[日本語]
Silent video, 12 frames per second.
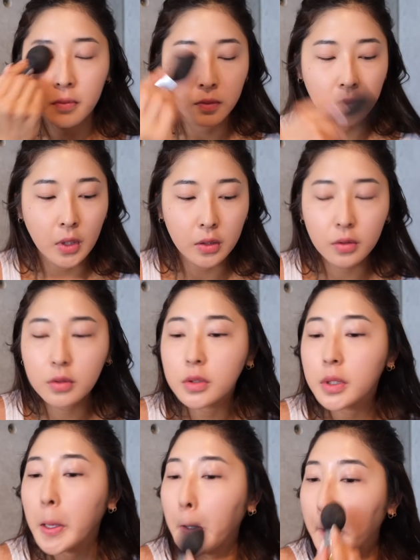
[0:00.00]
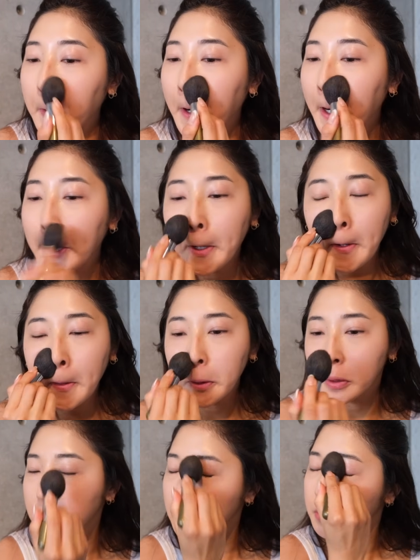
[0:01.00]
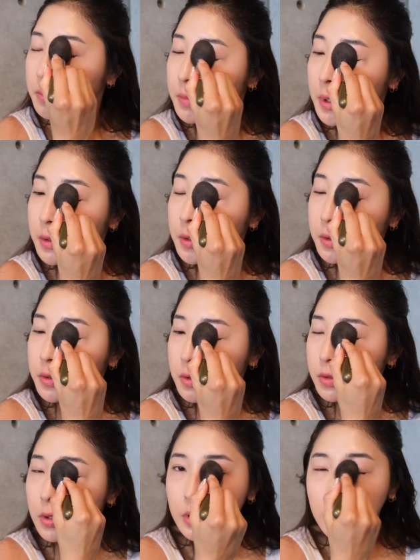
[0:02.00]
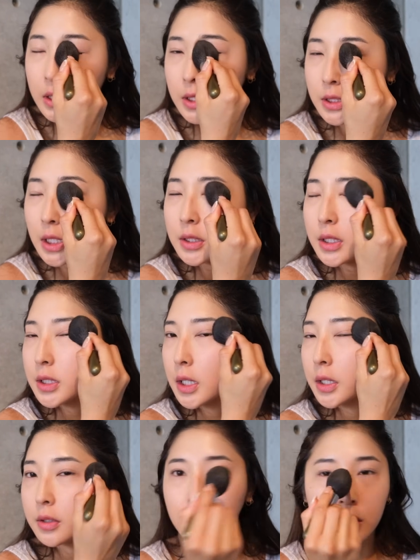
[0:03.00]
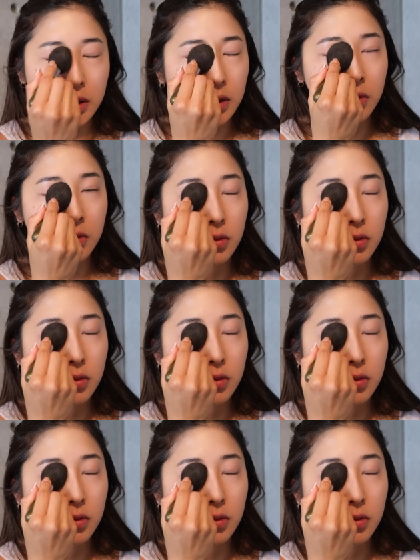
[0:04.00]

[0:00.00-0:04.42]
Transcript: で特にこの腹の横と目の横私サングラスかけるからさ